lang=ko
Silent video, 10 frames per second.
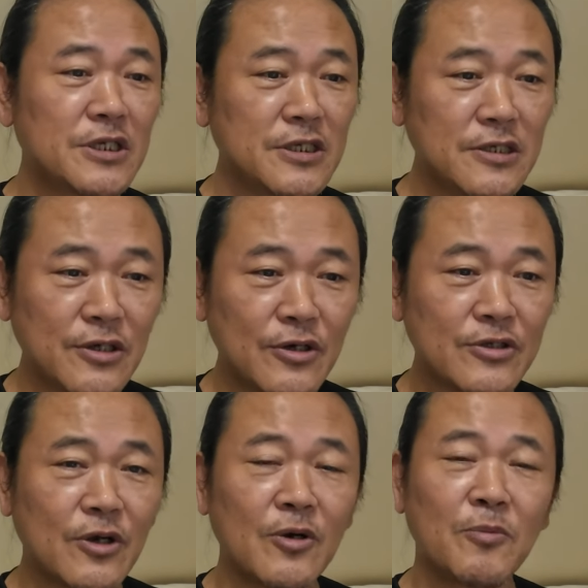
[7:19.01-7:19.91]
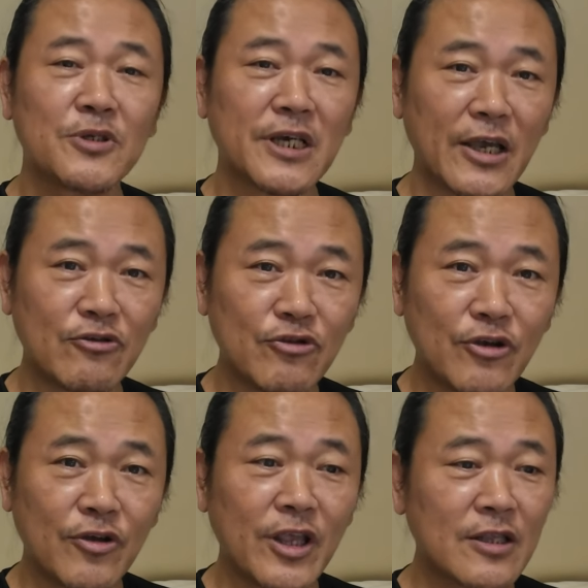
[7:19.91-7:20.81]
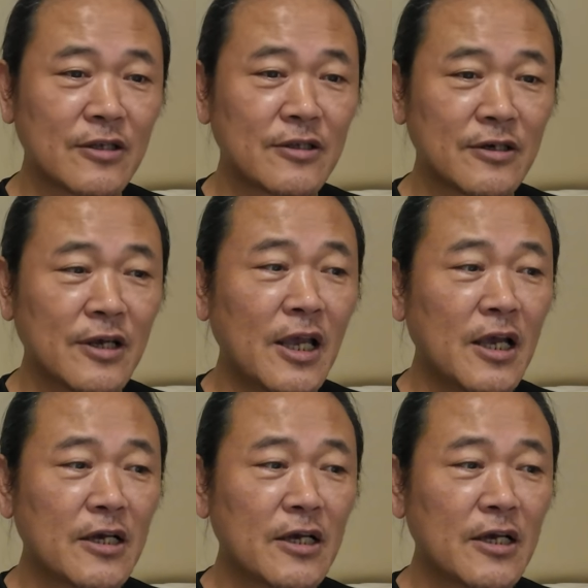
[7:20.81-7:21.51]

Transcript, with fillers: 신여성, 뭐 자유연애 등등